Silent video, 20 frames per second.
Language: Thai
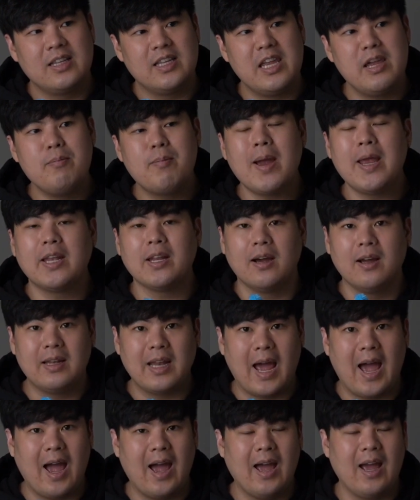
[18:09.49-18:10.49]
ที่ไม่เทอะ
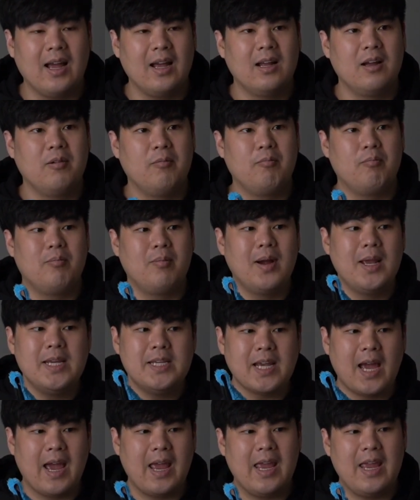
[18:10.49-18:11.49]
ทะไม่
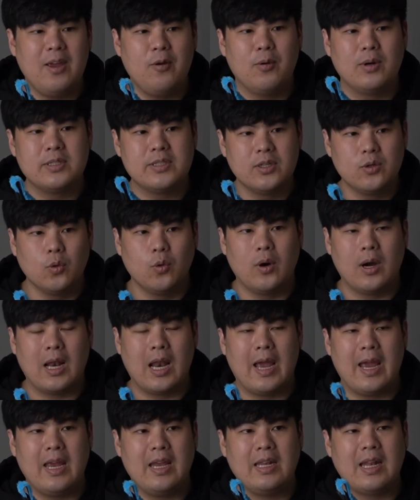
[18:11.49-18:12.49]
ใช้วัสดุอะ
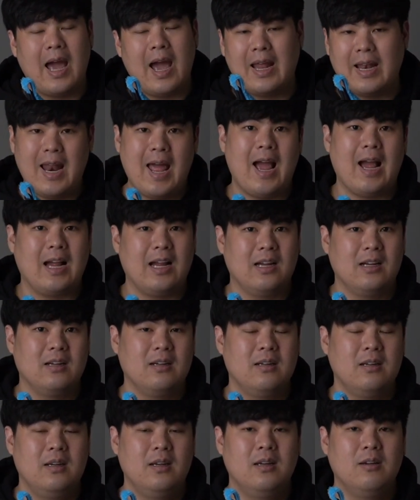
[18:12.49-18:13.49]
ไรหนาหนัก
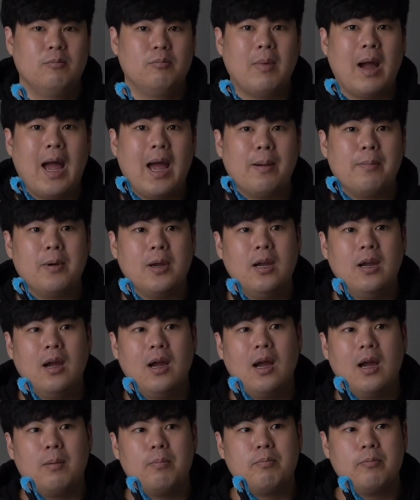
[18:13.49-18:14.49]
มาเพื่อ
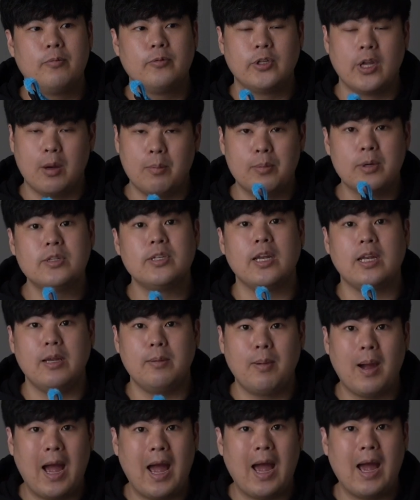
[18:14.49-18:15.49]
เสริมประสิท
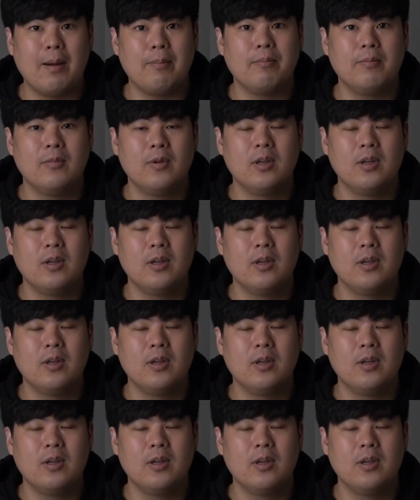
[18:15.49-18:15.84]
ธิภาพ